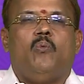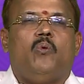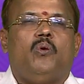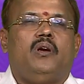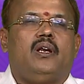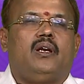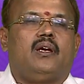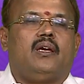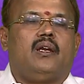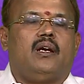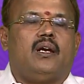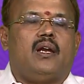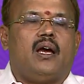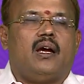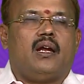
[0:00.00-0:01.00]
ஒன்றுக்கு
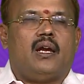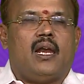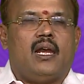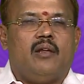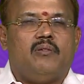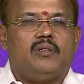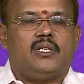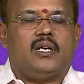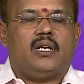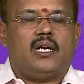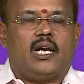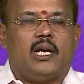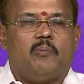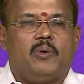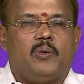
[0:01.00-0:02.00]
இரண்டாக நல்ல விஷயங்கள்
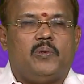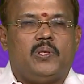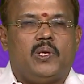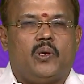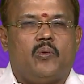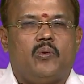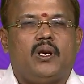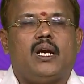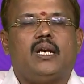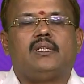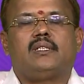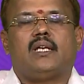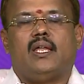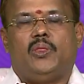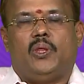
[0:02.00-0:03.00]
நடைபெறுவதற்குண்டான
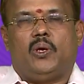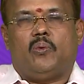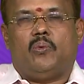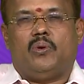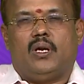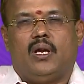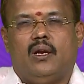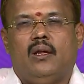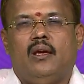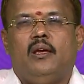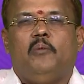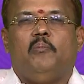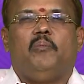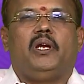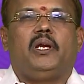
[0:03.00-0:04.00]
சாத்தியக்கூறுகள்
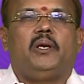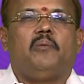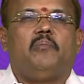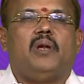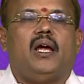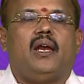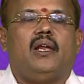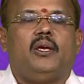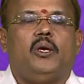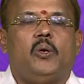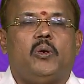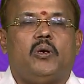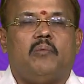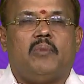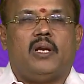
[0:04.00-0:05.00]
மீண்டும் நாளை
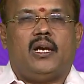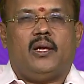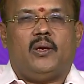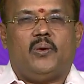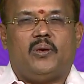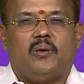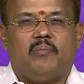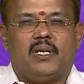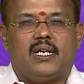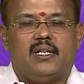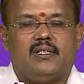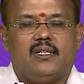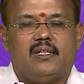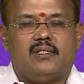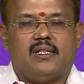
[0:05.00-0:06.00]
யோகம் நல்ல யோகம்
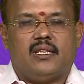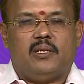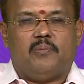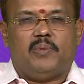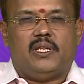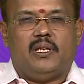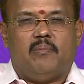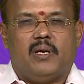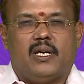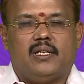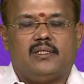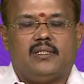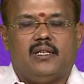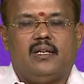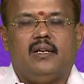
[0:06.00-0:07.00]
நிகழ்ச்சியில் சந்திப்பதில்
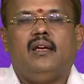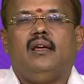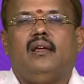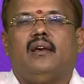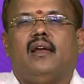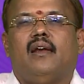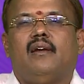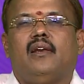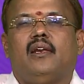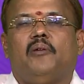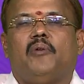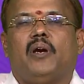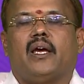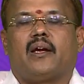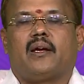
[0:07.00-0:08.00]
மகிழ்ச்சி நன்றி
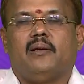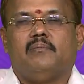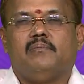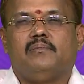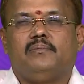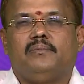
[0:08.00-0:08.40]
வணக்கம்